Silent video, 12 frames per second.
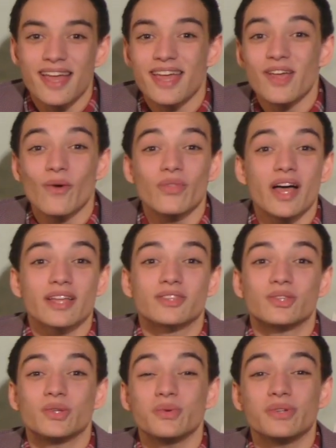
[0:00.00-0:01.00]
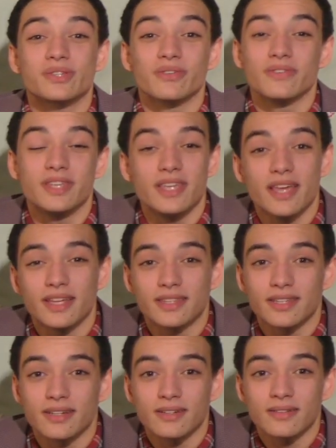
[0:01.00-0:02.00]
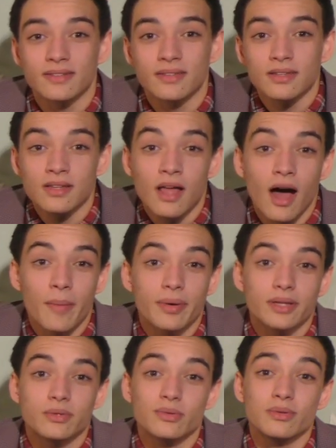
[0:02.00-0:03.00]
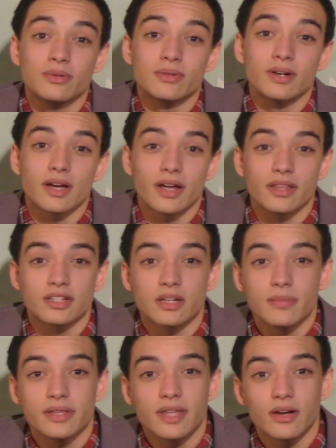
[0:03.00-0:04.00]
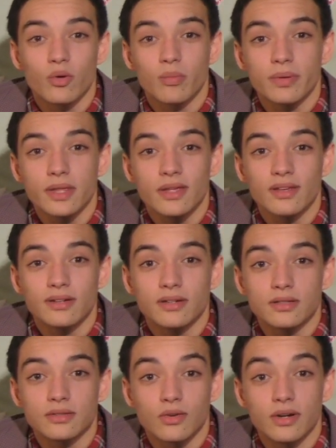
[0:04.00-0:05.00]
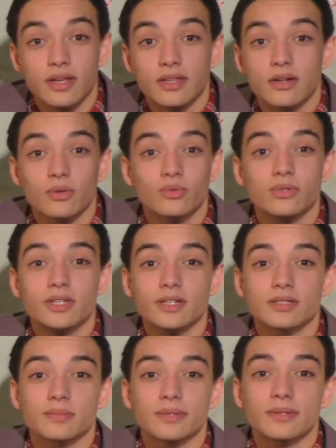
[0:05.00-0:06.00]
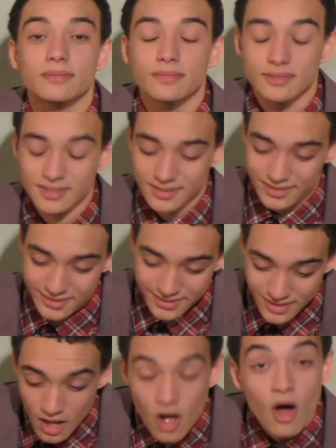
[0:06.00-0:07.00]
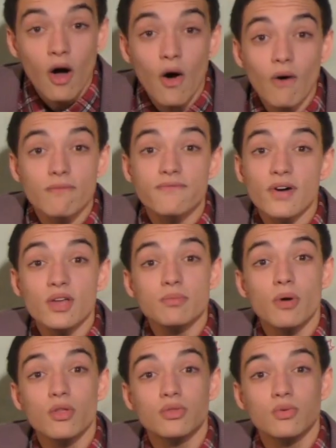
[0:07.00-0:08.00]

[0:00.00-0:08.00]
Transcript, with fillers: Et on a tous envie d'y être. Après tout, rien n'a jamais été accompli sans l'aide et l'enthousiasme enfin une bonne